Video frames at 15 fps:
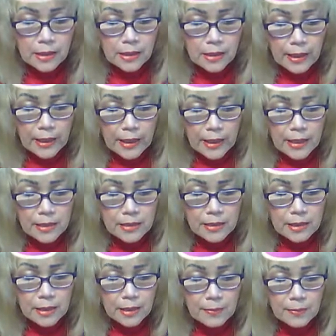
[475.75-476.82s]
Grace,
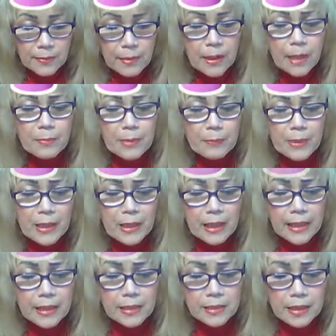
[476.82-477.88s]
uh, marami pa
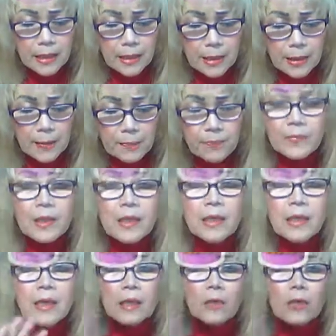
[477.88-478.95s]
guys, uh,
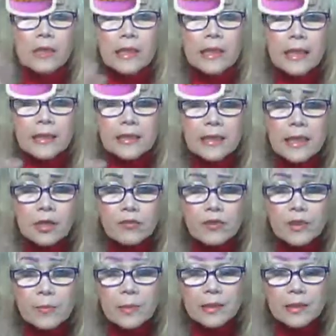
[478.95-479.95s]
okay guys, thank you very